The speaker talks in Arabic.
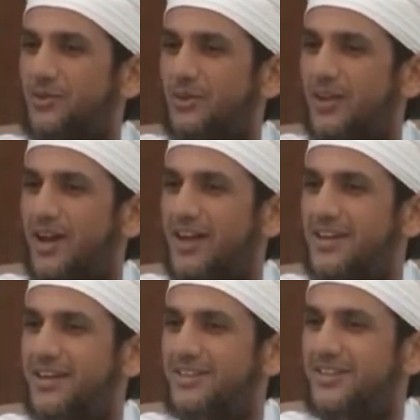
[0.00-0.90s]
الله
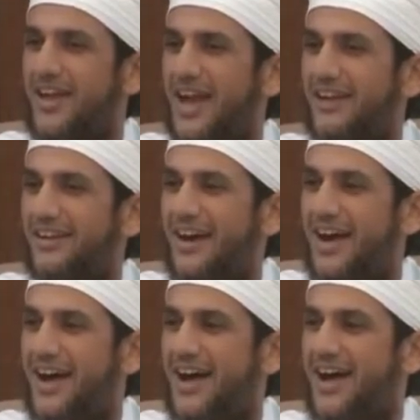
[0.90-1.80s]
التي
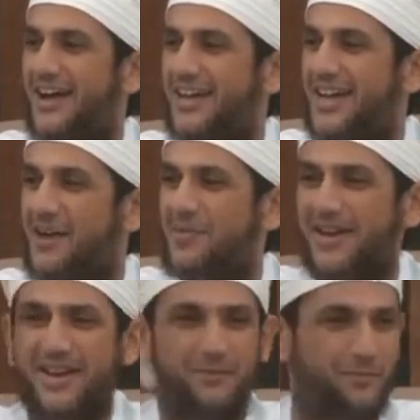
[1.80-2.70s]
ألقاها إلى
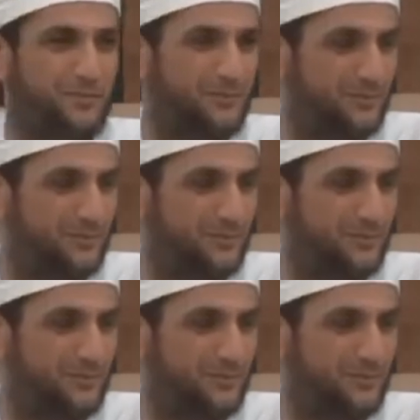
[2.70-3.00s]
مريم